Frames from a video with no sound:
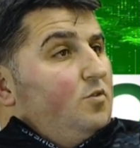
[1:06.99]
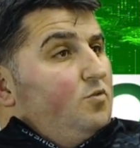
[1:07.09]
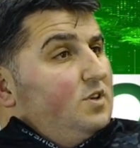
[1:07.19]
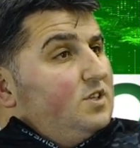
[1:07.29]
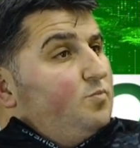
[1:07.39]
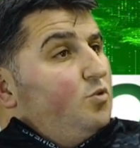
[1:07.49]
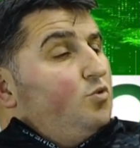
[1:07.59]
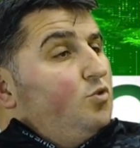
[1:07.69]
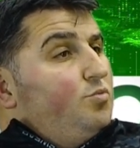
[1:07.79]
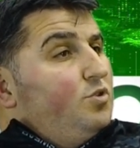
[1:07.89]
Ünye Spor
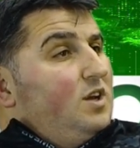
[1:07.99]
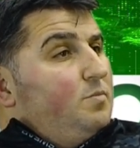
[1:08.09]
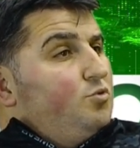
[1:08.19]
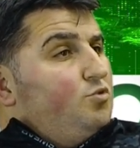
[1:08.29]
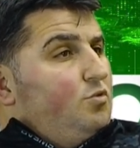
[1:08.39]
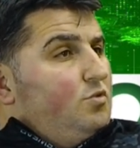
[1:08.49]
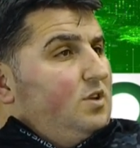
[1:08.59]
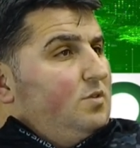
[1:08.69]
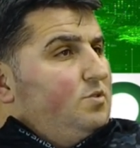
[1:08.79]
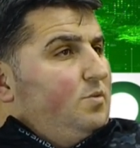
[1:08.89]
Kulübü'ne yapmış
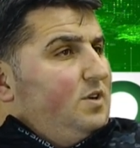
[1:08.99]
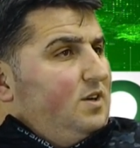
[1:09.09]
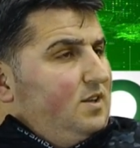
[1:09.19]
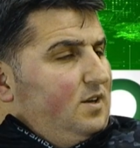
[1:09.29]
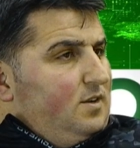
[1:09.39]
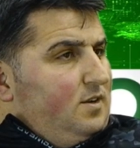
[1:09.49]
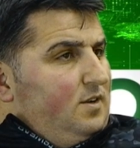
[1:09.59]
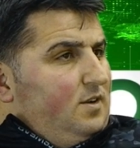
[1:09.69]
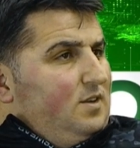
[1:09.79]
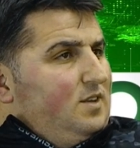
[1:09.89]
oldukları bu zamana kadar
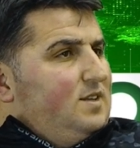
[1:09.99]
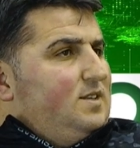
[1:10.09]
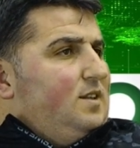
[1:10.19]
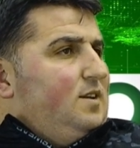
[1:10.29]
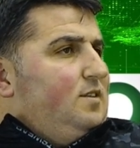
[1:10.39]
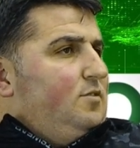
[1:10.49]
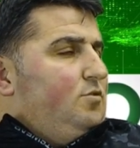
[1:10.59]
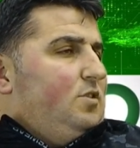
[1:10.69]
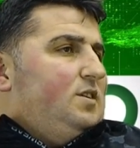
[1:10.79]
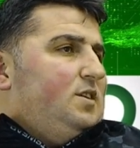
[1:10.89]
desteklerden
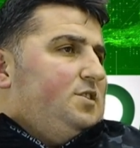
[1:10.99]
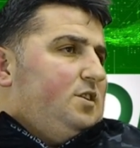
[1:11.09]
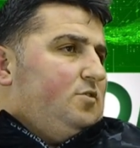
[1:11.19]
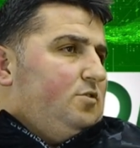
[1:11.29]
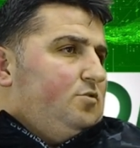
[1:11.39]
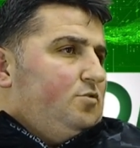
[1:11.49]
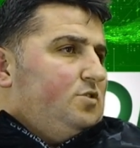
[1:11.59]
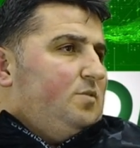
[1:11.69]
dolayı teşekkür ediyoruz.